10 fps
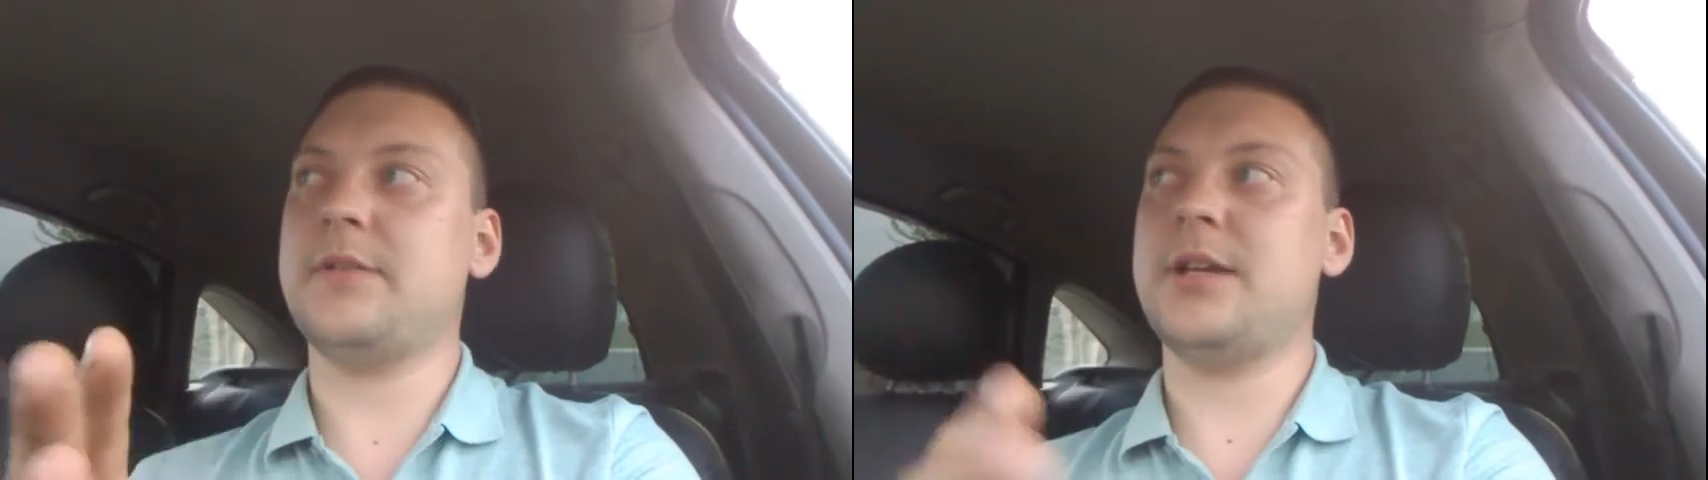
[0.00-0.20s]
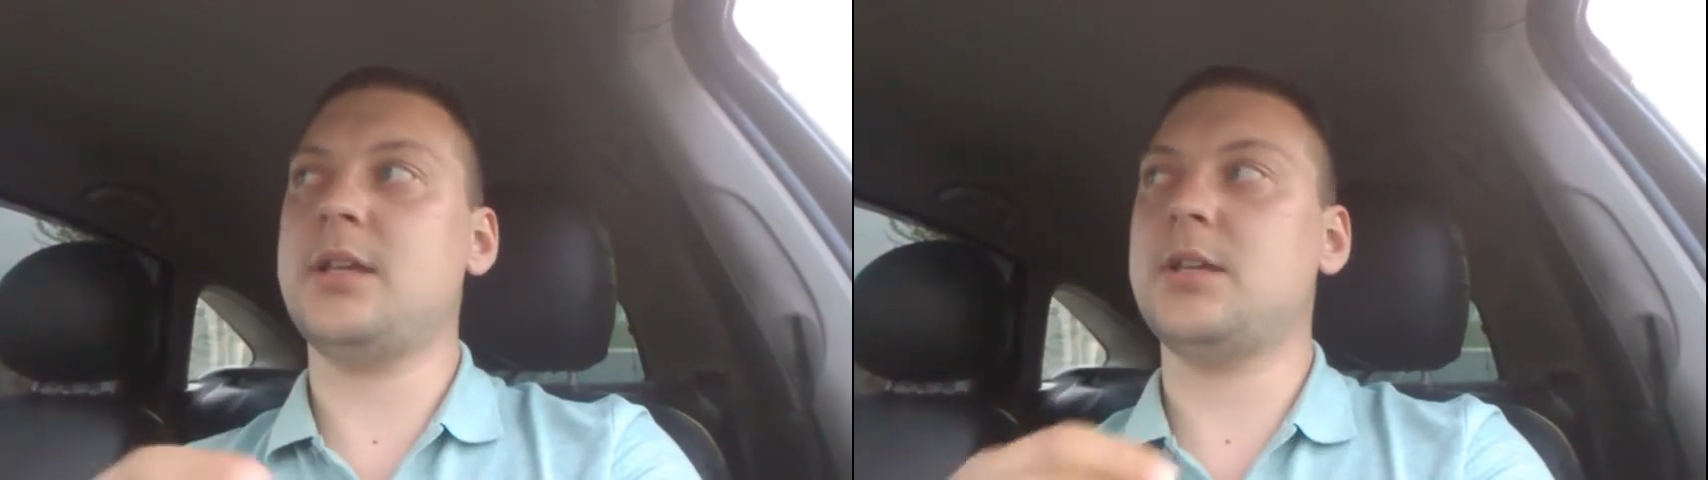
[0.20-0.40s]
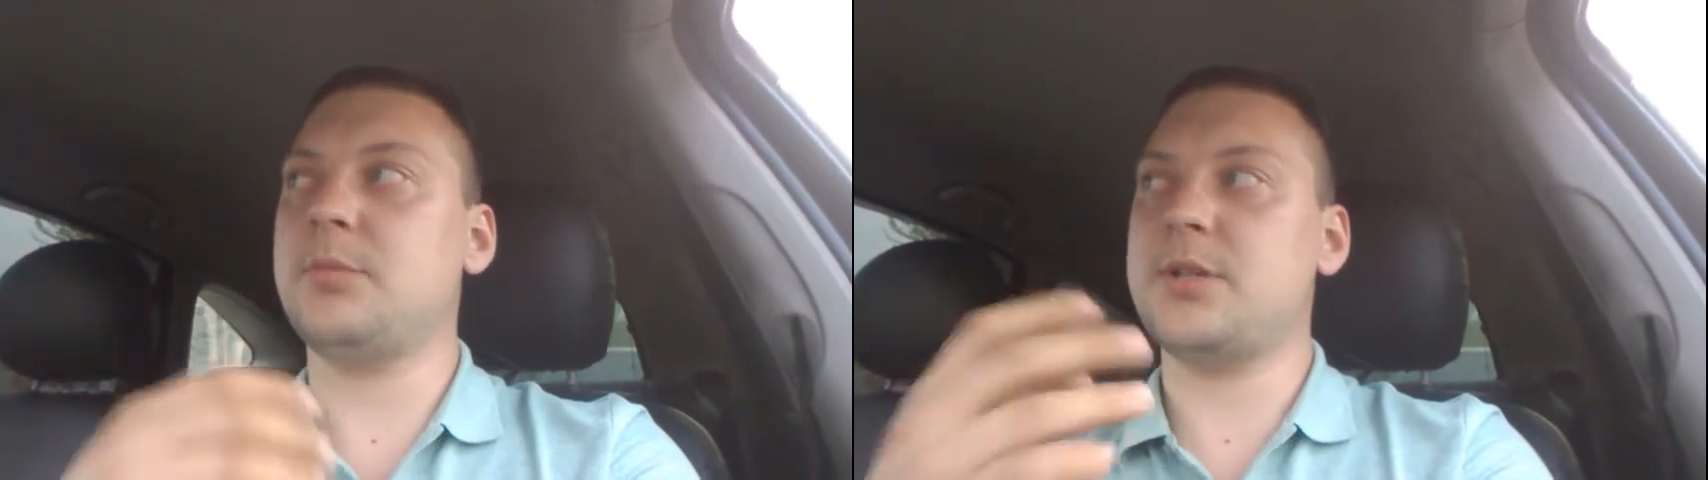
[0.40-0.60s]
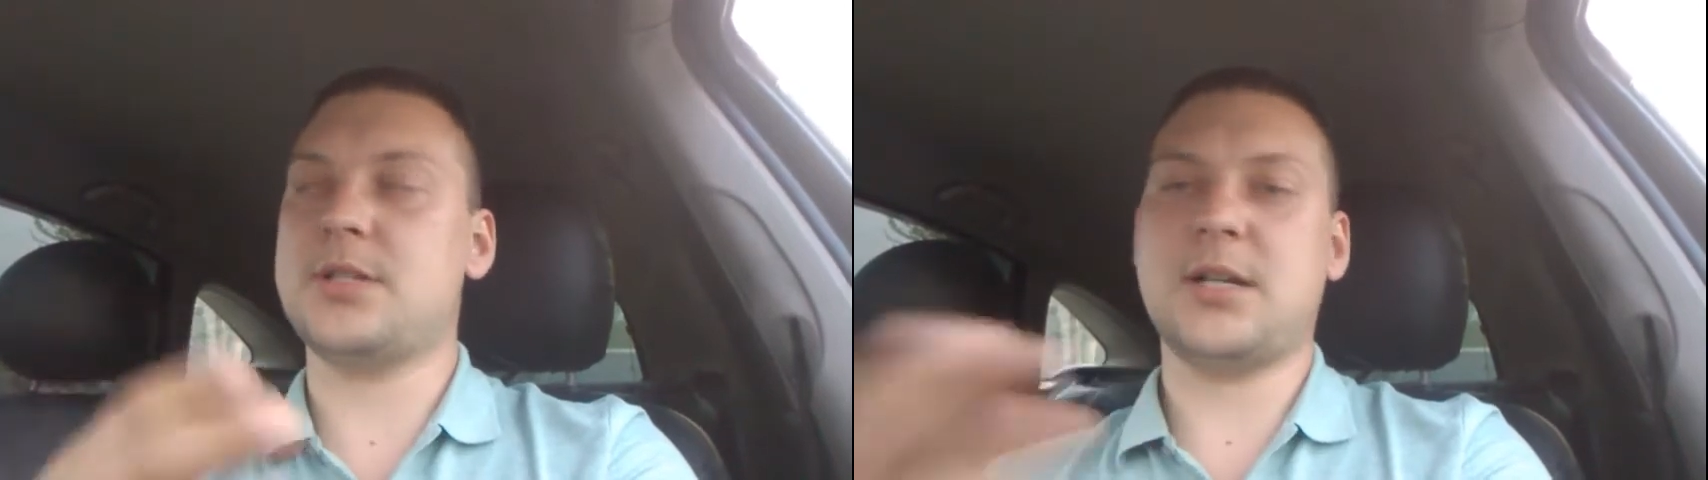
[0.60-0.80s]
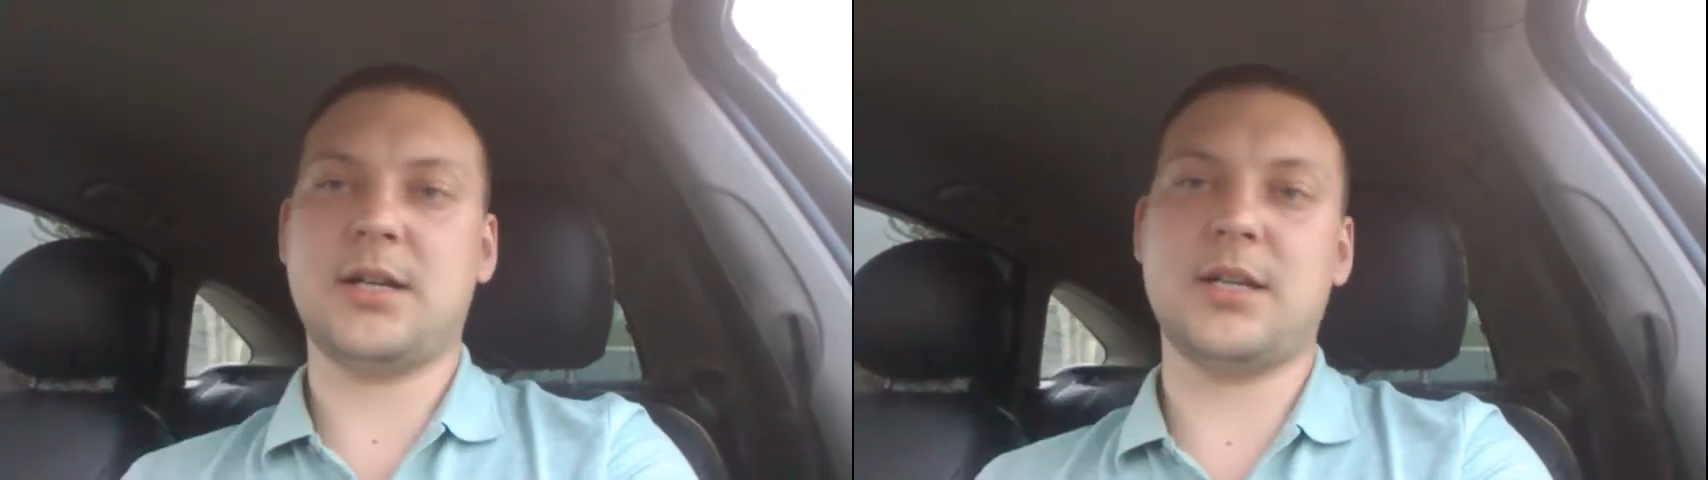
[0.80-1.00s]
аварийки при
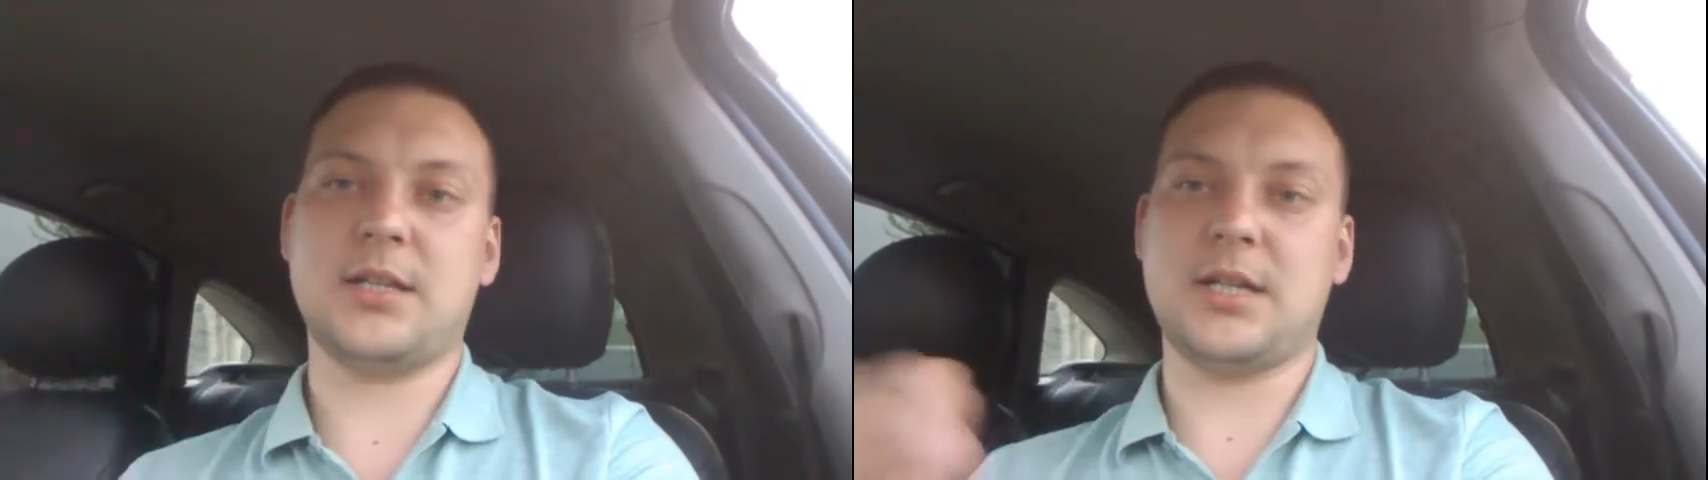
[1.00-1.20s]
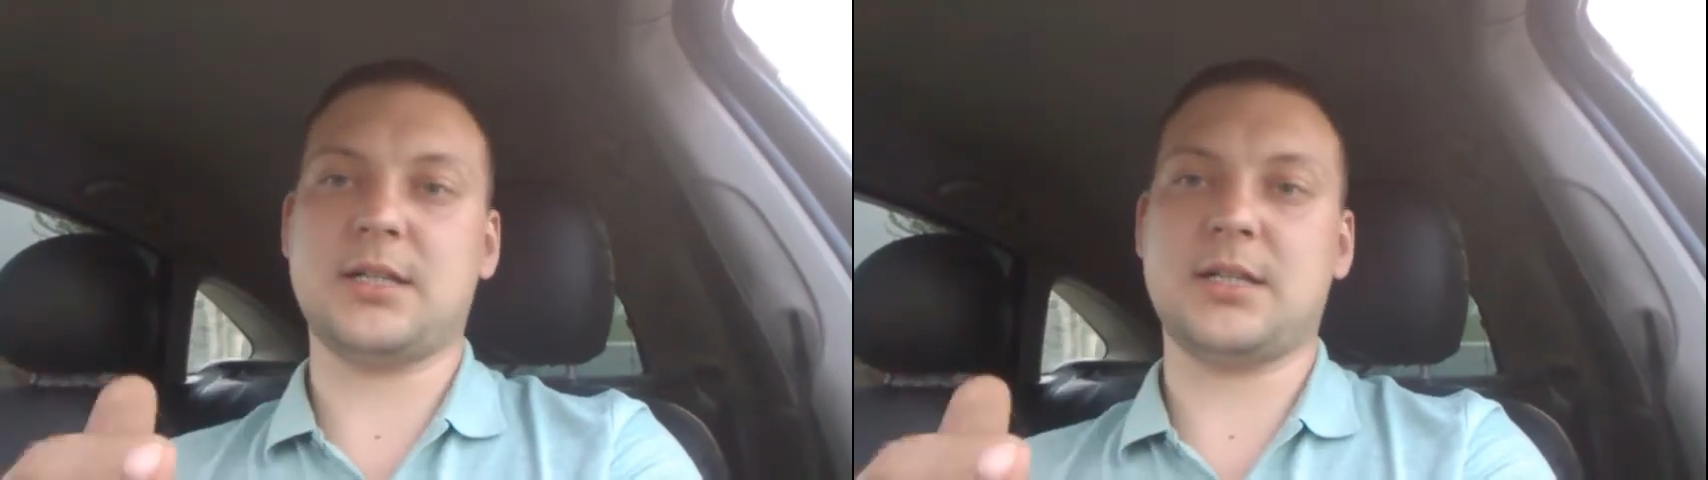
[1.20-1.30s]
закрытии и